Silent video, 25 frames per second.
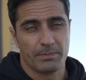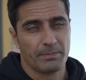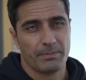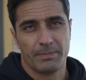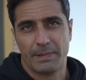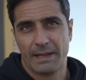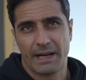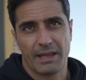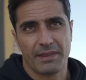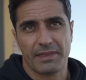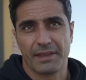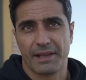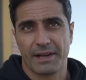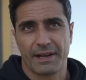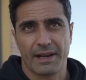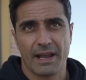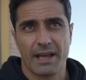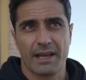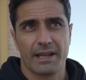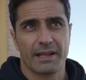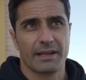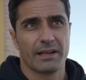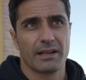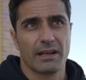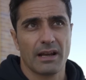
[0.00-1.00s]
para
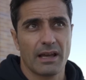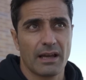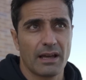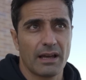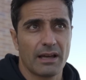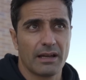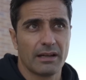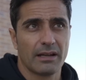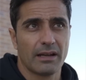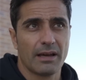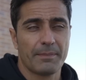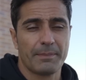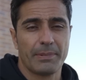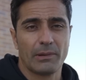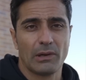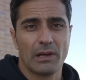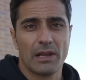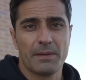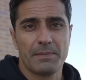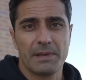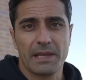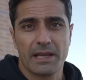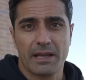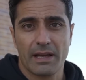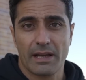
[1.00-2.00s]
cerrar la,
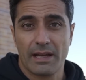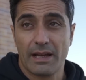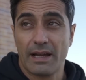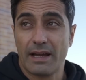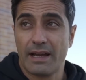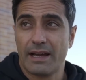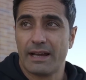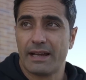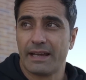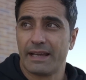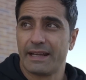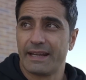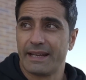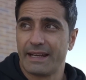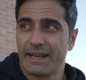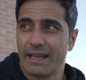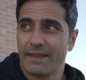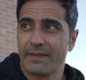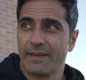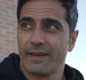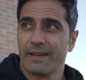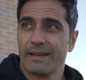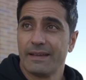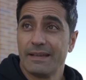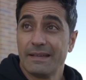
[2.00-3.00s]
polémica
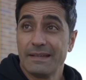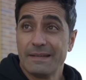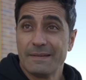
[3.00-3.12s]
generada,